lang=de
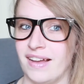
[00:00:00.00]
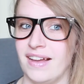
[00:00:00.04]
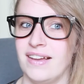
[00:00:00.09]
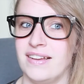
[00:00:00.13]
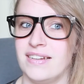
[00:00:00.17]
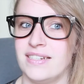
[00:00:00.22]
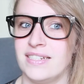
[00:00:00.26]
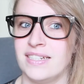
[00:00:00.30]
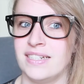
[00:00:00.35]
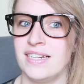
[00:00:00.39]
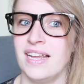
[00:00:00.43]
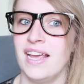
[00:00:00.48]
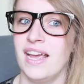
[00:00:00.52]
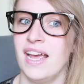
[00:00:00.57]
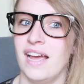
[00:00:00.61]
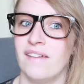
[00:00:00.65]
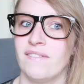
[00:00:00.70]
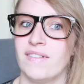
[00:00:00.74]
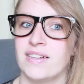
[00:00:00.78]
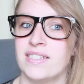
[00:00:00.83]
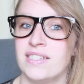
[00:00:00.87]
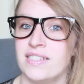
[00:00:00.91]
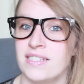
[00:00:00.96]
halten,
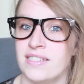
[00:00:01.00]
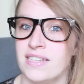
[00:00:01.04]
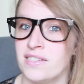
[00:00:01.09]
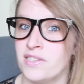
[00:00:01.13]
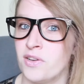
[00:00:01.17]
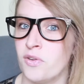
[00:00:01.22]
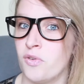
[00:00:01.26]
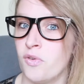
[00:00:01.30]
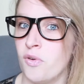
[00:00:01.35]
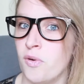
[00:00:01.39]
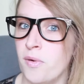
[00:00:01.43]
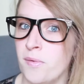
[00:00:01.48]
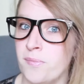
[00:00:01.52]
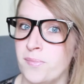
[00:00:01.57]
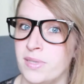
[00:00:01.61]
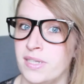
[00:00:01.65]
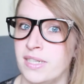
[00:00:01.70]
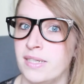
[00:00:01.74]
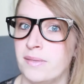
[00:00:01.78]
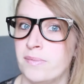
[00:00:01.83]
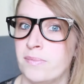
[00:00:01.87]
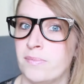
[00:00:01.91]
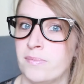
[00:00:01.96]
was sie sehr, sehr
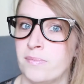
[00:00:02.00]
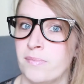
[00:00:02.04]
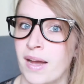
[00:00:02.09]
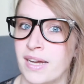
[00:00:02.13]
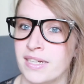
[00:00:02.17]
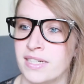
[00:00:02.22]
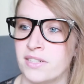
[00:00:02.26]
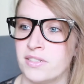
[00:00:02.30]
unbeliebt macht.